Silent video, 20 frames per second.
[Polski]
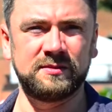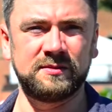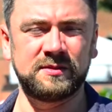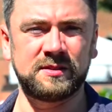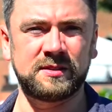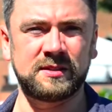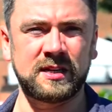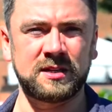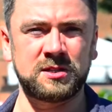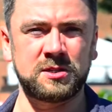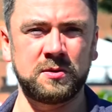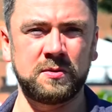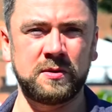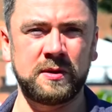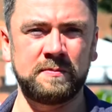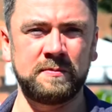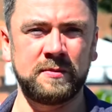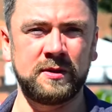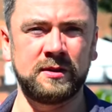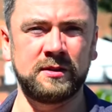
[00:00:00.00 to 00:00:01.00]

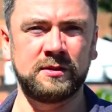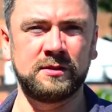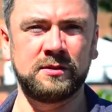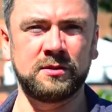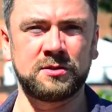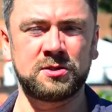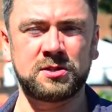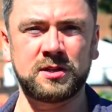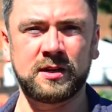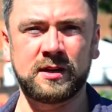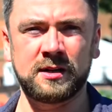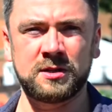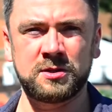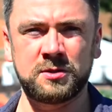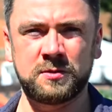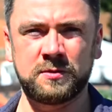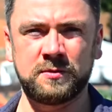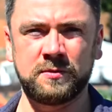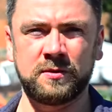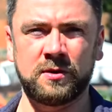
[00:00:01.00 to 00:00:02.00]
zacząłem
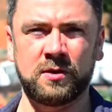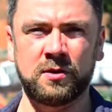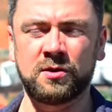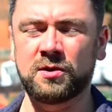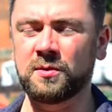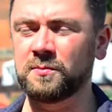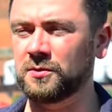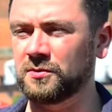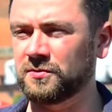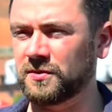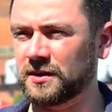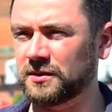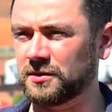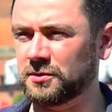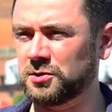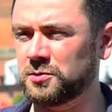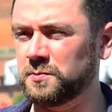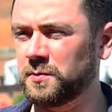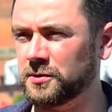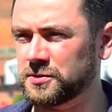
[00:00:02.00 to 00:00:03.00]
dostrzegać ogromną
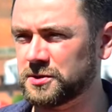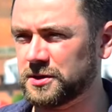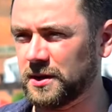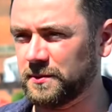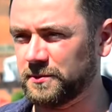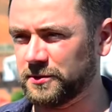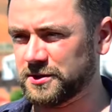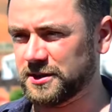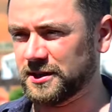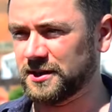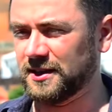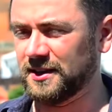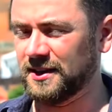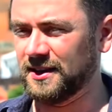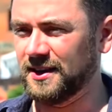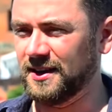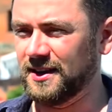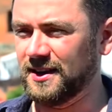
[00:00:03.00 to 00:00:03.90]
wartość polskiej muzyki